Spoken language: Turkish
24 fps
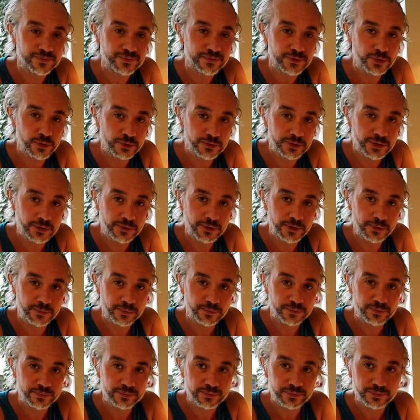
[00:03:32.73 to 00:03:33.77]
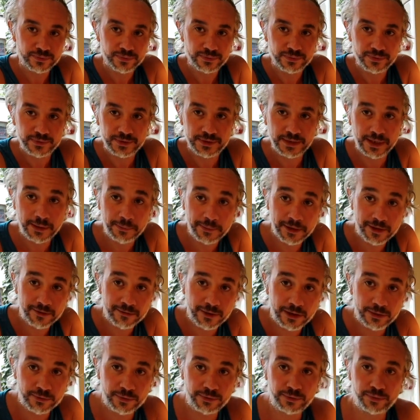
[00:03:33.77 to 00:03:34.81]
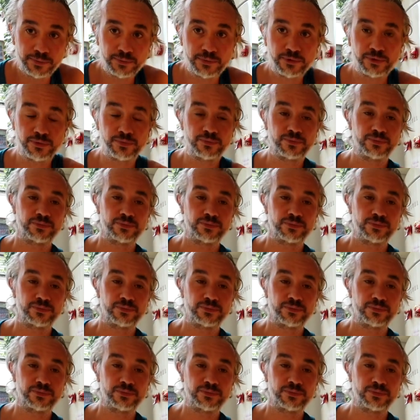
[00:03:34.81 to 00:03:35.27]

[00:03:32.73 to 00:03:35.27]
Çok severim. Sevmeyen var mı bilmiyorum.